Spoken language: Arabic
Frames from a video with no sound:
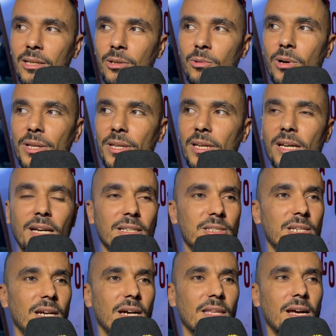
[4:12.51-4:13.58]
وحنا هاد
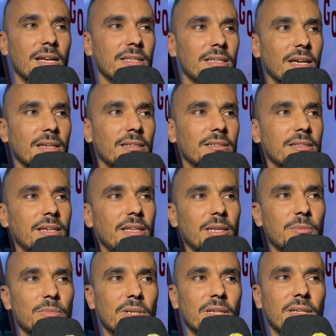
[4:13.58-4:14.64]
الشهر عندنا
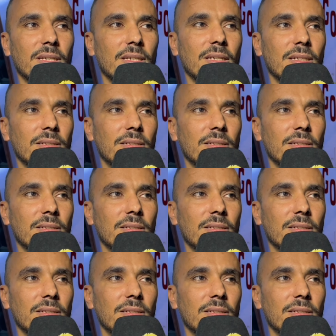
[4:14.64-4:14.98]
كريم آه،